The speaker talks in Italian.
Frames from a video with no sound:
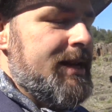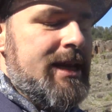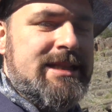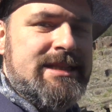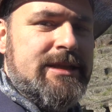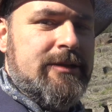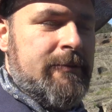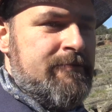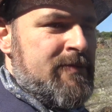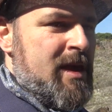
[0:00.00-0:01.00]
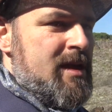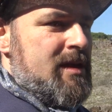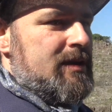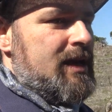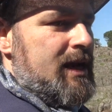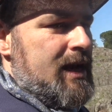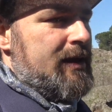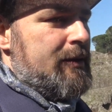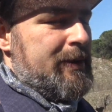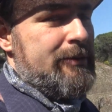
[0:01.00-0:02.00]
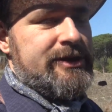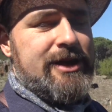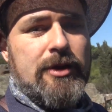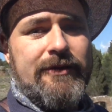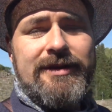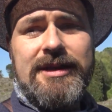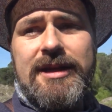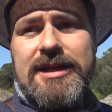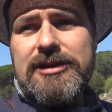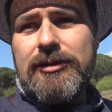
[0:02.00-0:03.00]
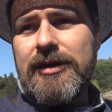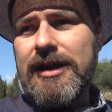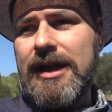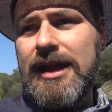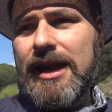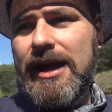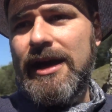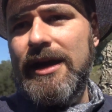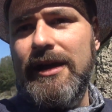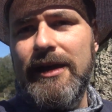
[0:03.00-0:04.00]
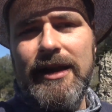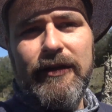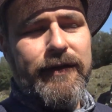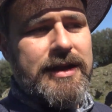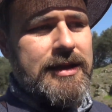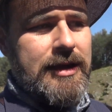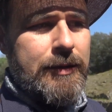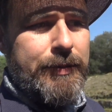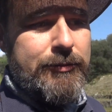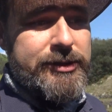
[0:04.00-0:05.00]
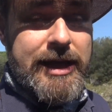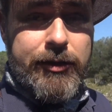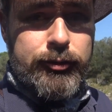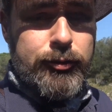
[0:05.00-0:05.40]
l'inizio del primo secolo a.C. E, e la fine del primo secolo